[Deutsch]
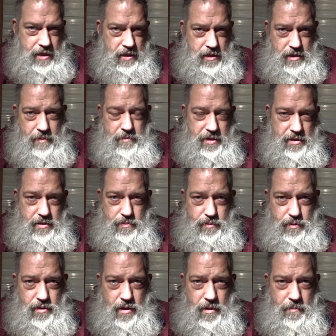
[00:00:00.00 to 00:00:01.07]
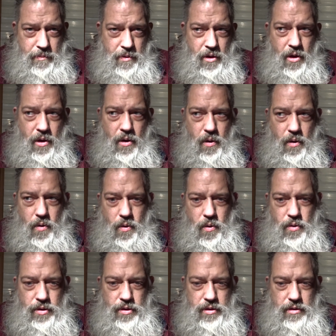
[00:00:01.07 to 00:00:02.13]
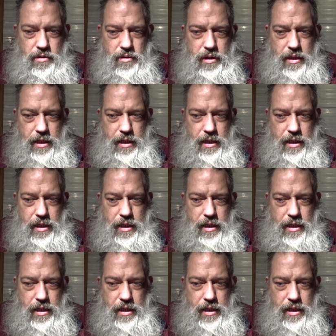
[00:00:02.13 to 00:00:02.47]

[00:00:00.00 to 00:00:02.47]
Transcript: hinter mich zu bekommen und